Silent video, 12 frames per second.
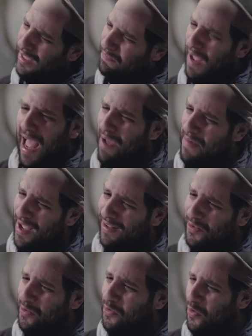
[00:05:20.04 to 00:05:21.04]
خلاص بقى
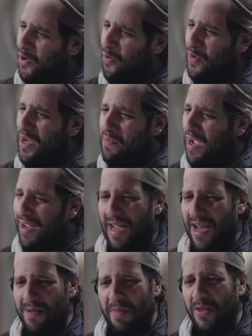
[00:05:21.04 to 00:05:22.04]
ما انتوا انتوا حلوين ما
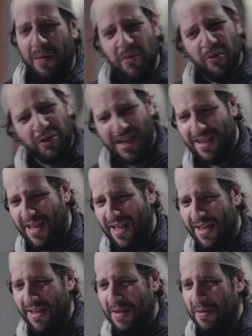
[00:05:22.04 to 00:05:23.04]
يعني ما تعملوش
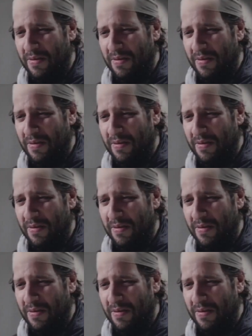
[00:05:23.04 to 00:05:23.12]
كده